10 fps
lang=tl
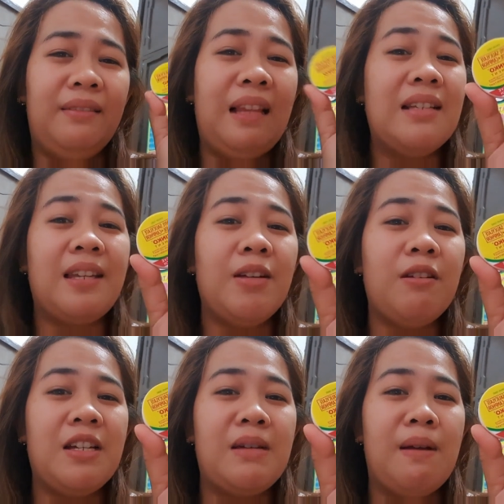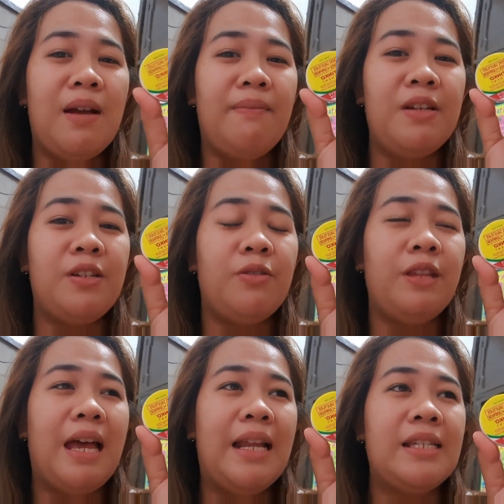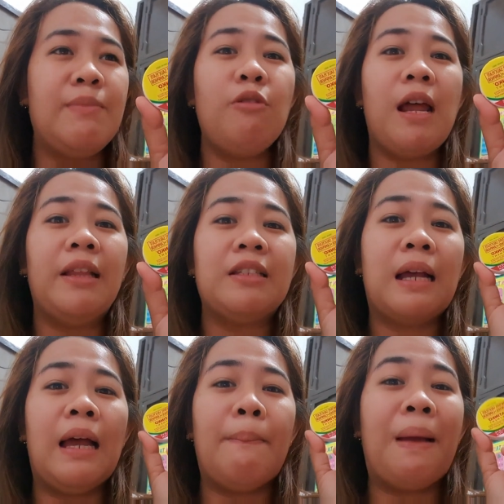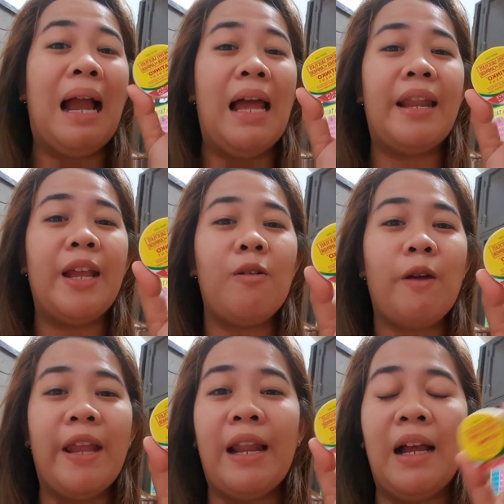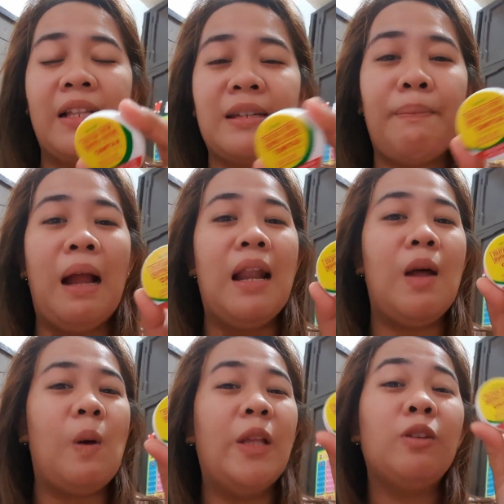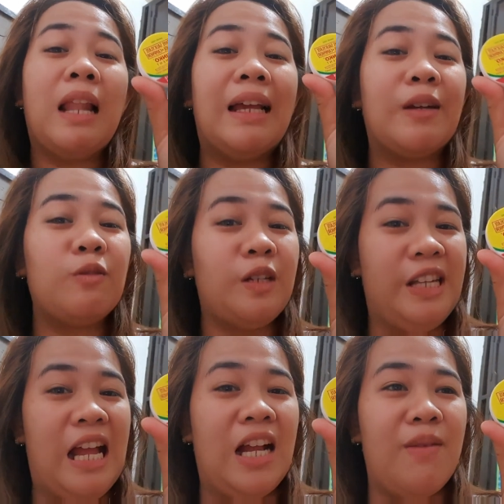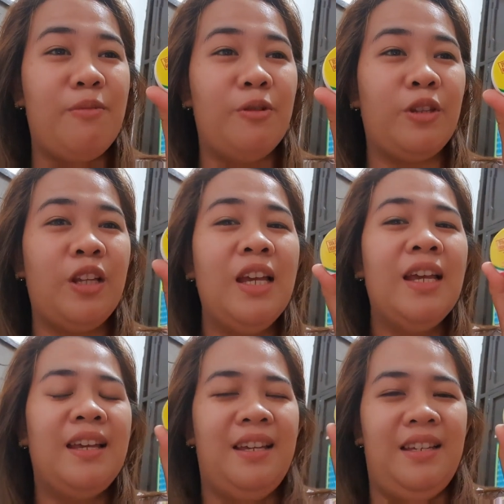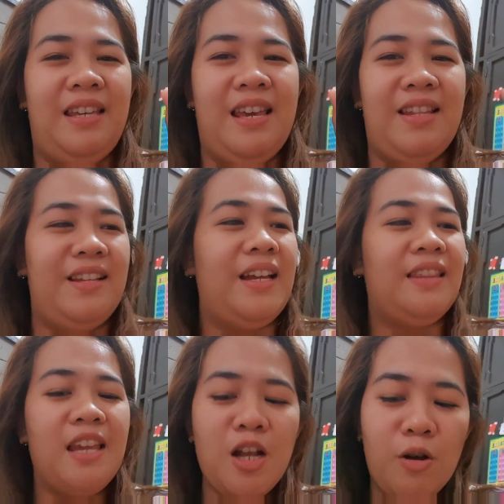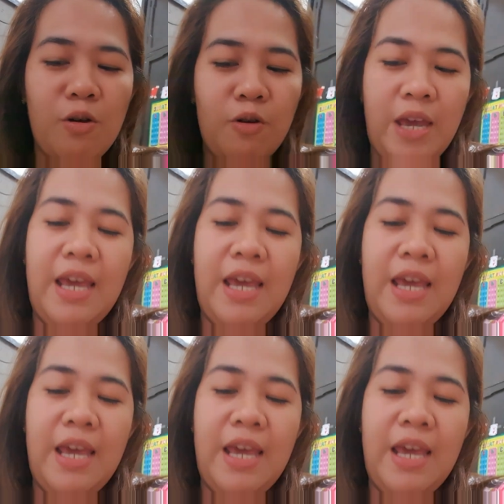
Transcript: testing ko na siya mga beshi ko dahil simula sa panganay ko and hanggang sa pangalawa, ito lagi kong ginagamot. Yan, kating ko